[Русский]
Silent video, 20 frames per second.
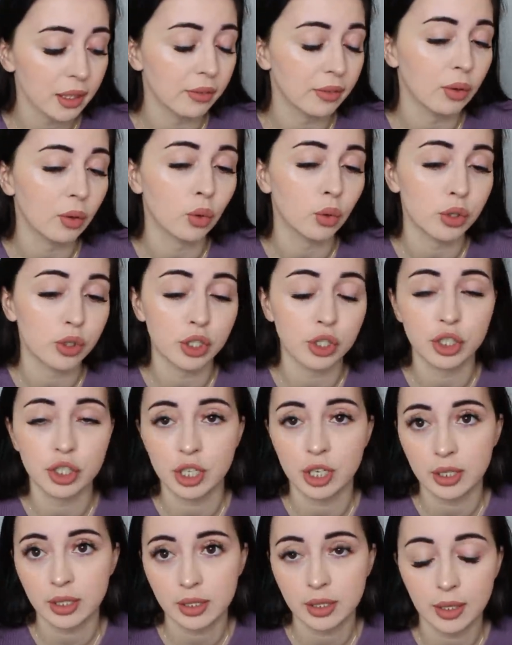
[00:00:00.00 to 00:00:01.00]
И вы очень
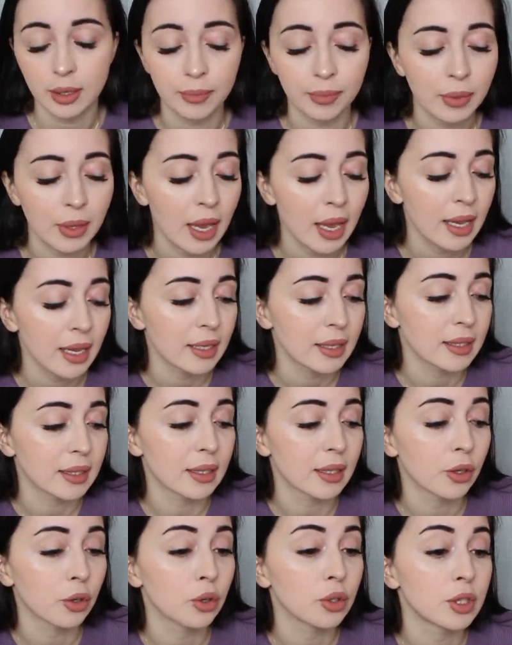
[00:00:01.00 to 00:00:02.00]
часто
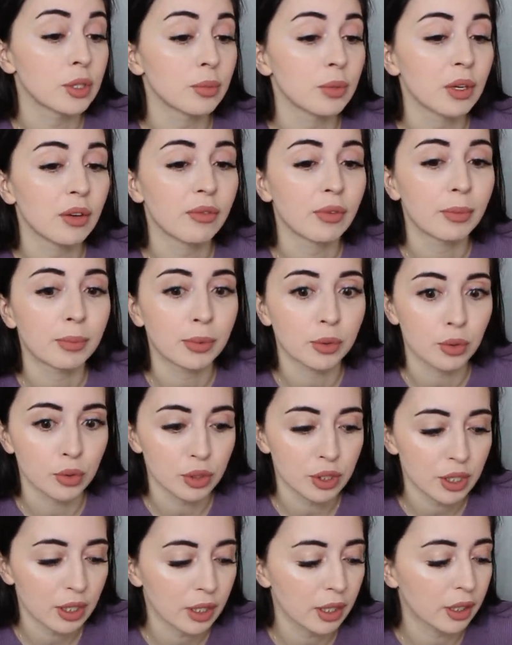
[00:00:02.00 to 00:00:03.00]
задаете мне
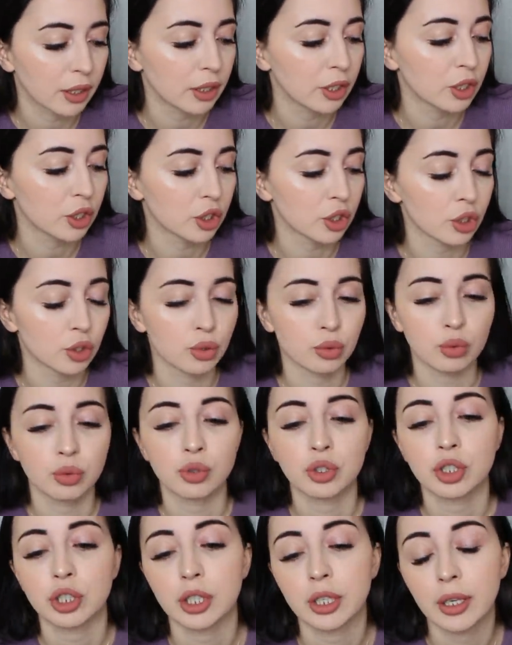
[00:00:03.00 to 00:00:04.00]
вопросы, какие же
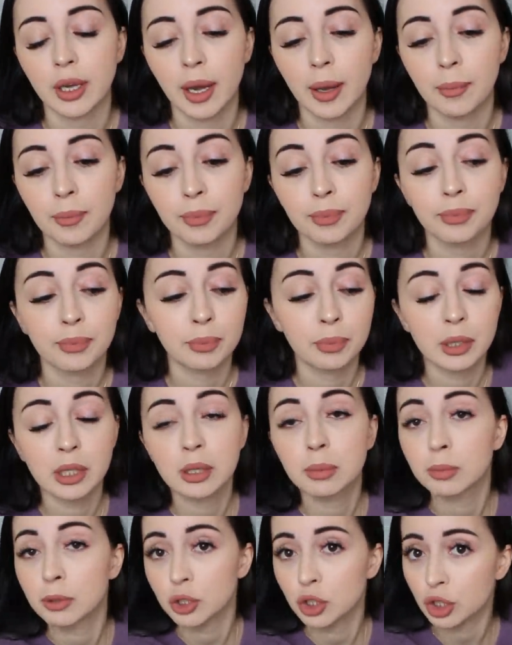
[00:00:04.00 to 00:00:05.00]
суши я
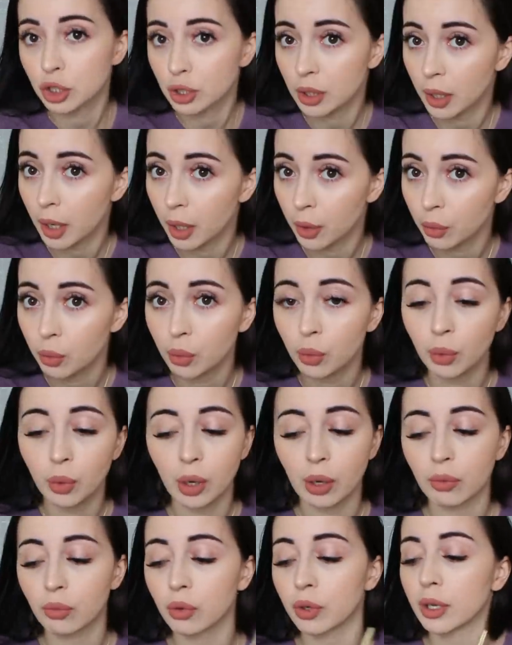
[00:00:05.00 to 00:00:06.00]
предпочитаю, у
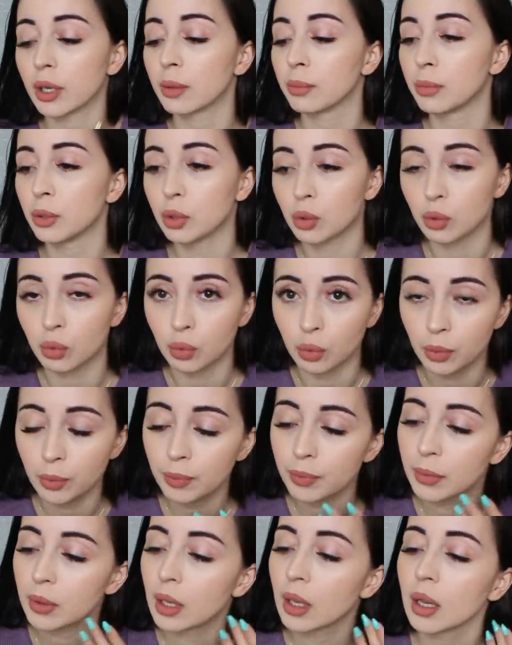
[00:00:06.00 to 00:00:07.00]
кого я беру.